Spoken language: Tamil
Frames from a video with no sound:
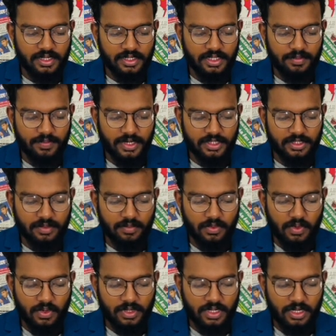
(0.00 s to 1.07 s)
இறுதிப்படுத்தும்
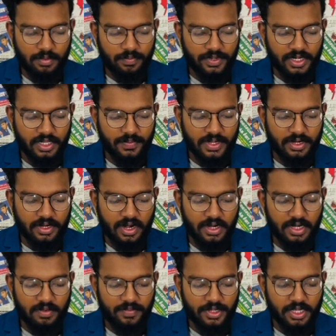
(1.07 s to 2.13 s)
நோக்கில் பிரதமர்
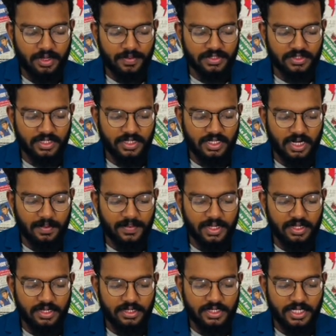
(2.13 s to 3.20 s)
ரணில் விக்ரமசிங்க தலைமையில்